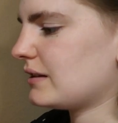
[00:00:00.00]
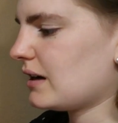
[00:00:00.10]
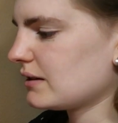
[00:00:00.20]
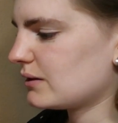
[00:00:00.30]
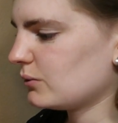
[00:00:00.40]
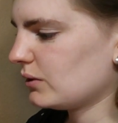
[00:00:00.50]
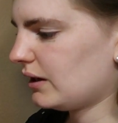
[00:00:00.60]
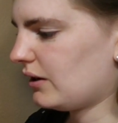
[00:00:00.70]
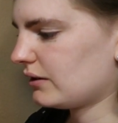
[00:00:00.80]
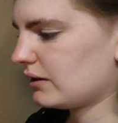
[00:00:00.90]
Dazu
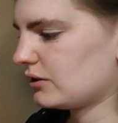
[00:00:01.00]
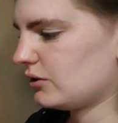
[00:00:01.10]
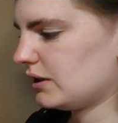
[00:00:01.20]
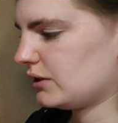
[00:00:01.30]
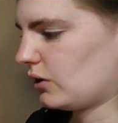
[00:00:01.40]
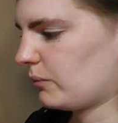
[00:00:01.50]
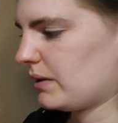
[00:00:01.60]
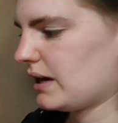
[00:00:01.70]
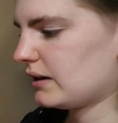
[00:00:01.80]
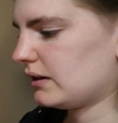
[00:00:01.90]
gehört natürlich noch
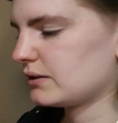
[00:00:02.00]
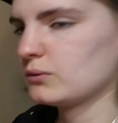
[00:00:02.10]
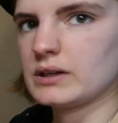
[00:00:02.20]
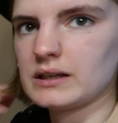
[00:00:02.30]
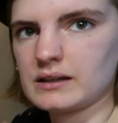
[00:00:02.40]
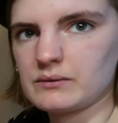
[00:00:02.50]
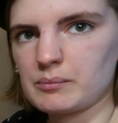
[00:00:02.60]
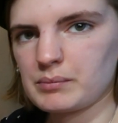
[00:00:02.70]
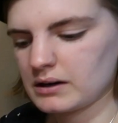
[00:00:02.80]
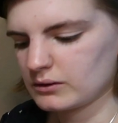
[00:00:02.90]
mehr als nur hier die
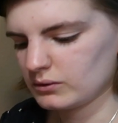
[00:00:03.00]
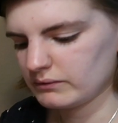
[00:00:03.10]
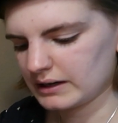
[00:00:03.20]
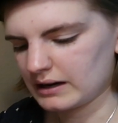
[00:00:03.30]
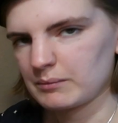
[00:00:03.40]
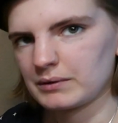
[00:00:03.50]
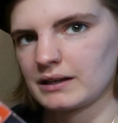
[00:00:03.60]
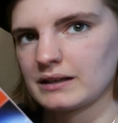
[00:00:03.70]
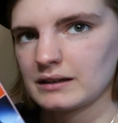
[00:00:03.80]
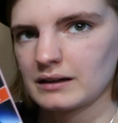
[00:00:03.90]
Verpackung. Wir haben
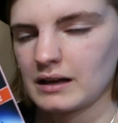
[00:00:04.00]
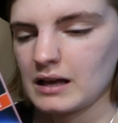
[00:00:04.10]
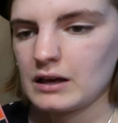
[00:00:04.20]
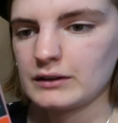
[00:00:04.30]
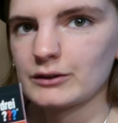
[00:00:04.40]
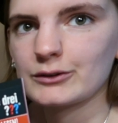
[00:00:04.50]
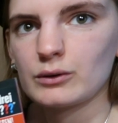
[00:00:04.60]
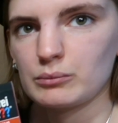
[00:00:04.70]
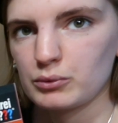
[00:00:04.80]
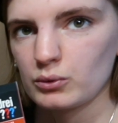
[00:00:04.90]
hier noch
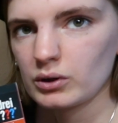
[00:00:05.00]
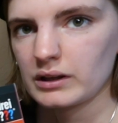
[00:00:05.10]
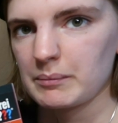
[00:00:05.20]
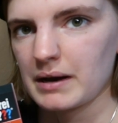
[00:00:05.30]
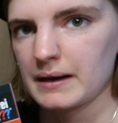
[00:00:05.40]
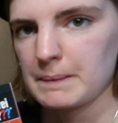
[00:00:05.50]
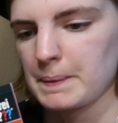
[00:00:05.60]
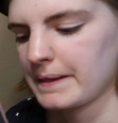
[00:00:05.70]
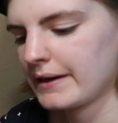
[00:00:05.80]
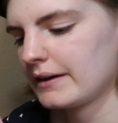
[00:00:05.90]
so ein Buch dabei.
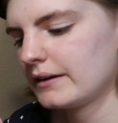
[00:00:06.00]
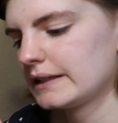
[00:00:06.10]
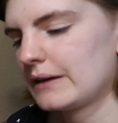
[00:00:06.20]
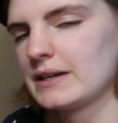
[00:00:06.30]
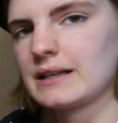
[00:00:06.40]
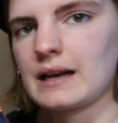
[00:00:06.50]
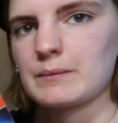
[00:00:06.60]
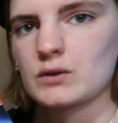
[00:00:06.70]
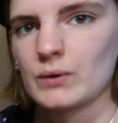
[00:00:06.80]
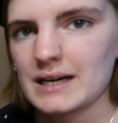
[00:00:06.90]
Da wird
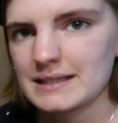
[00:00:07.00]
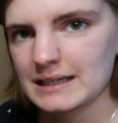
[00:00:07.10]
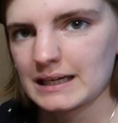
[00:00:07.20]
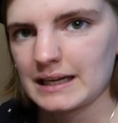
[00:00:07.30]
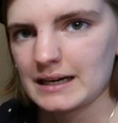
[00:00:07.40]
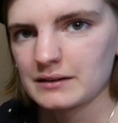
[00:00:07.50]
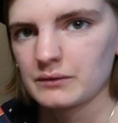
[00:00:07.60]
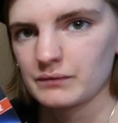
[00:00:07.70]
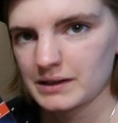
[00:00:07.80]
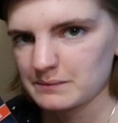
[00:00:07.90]
einem zuerst
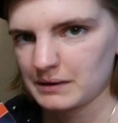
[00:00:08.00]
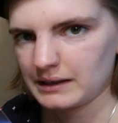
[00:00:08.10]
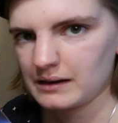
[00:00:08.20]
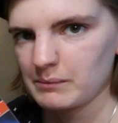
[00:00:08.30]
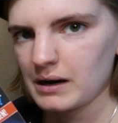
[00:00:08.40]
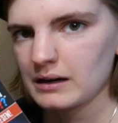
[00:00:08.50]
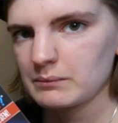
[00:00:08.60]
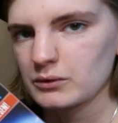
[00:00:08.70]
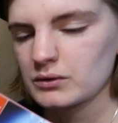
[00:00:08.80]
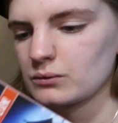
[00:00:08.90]
erklärt, was man genau
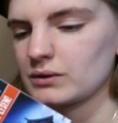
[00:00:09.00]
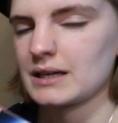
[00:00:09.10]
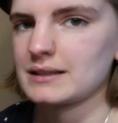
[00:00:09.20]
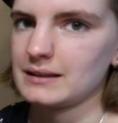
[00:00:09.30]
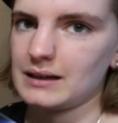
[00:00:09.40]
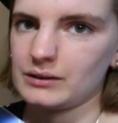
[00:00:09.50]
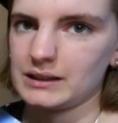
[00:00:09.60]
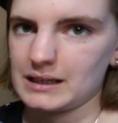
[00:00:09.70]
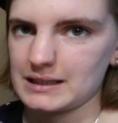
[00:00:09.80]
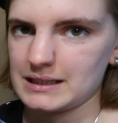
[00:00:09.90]
machen muss und da sind dann auch
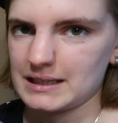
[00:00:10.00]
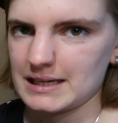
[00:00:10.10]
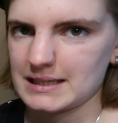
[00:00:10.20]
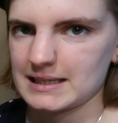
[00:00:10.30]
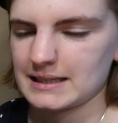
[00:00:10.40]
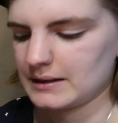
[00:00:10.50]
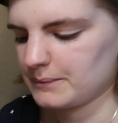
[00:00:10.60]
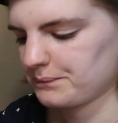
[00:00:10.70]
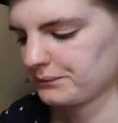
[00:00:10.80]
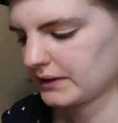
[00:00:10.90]
die ganzen Rätsel drin.
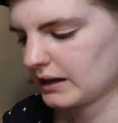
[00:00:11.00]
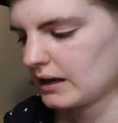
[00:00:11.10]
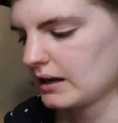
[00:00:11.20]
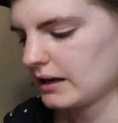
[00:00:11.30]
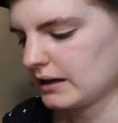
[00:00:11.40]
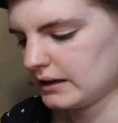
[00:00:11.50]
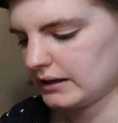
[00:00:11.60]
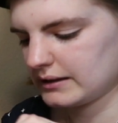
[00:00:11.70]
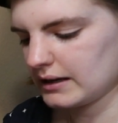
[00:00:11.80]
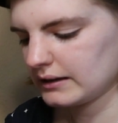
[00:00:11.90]

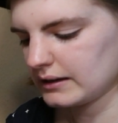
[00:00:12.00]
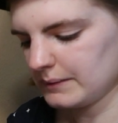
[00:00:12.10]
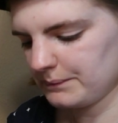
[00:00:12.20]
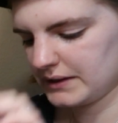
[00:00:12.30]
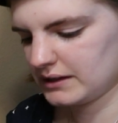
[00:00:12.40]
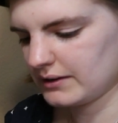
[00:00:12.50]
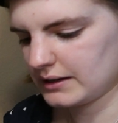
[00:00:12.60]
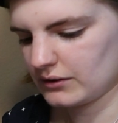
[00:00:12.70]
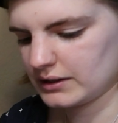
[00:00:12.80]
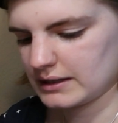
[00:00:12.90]
Ich denke, ich
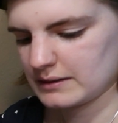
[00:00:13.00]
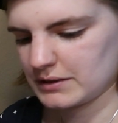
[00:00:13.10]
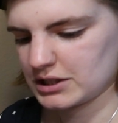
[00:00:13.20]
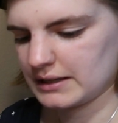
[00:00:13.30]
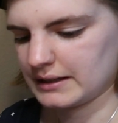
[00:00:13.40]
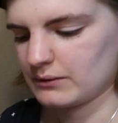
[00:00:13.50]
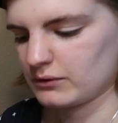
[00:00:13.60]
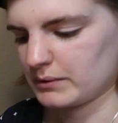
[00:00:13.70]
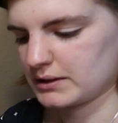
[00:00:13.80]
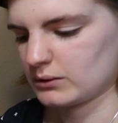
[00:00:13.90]
werde euch jetzt mal schnell die
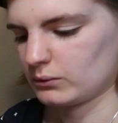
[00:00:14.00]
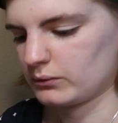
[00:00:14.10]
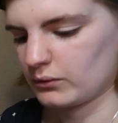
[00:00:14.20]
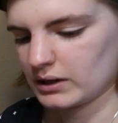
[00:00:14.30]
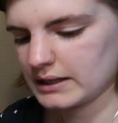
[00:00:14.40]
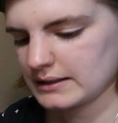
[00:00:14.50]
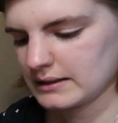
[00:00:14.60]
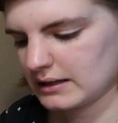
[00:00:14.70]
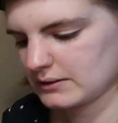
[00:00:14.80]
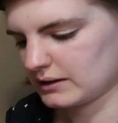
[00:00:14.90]
Informationen
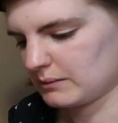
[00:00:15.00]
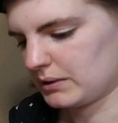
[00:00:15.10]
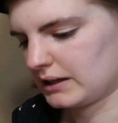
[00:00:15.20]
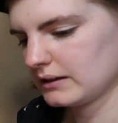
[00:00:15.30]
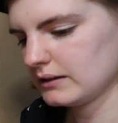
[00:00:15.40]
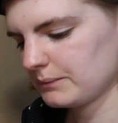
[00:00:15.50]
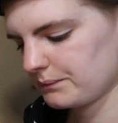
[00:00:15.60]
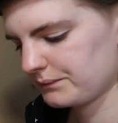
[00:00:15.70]
vorlesen, also den Beginn